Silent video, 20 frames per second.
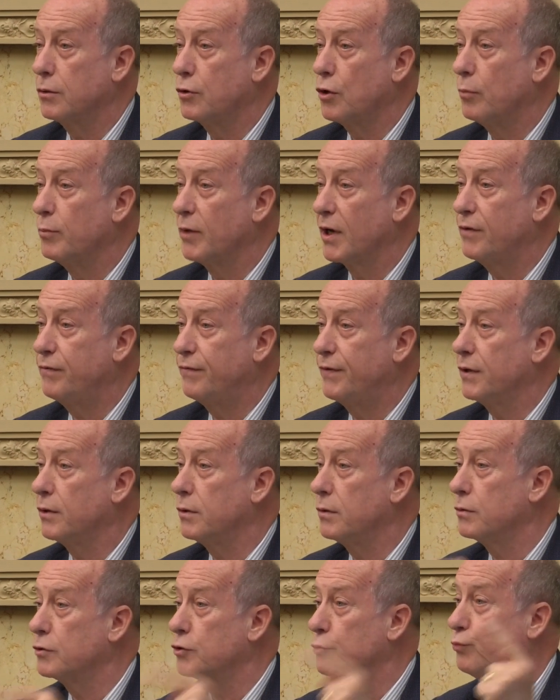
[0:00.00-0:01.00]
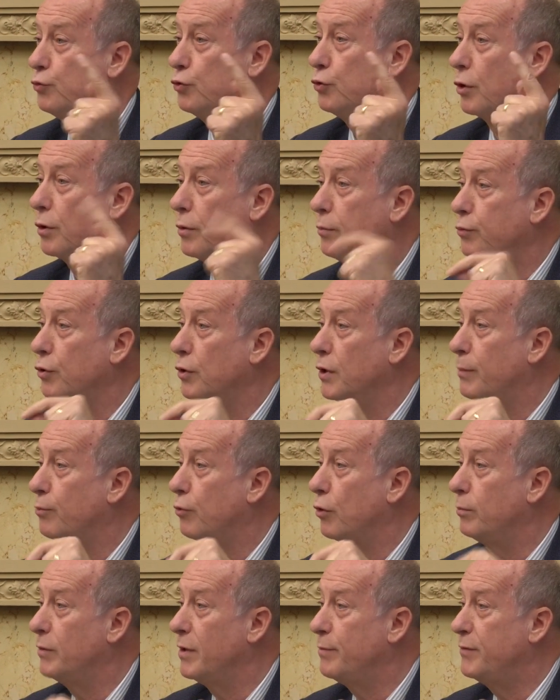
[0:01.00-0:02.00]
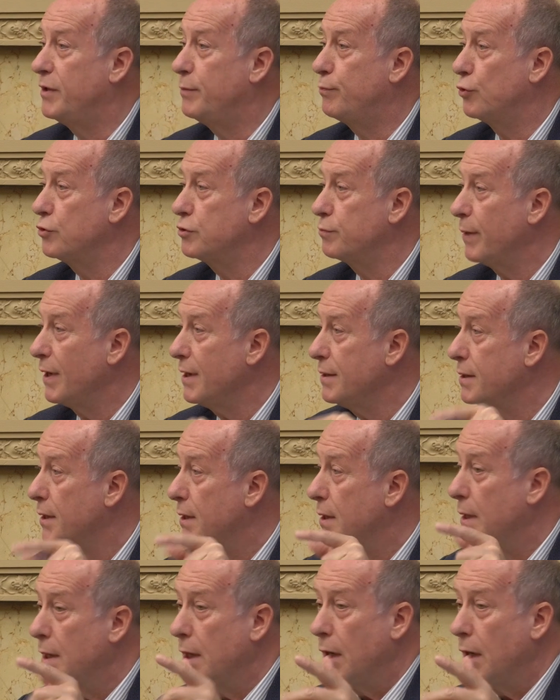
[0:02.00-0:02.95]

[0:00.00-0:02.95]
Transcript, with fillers: euh, comme référence pour, euh, pour les problèmes d'hypospade,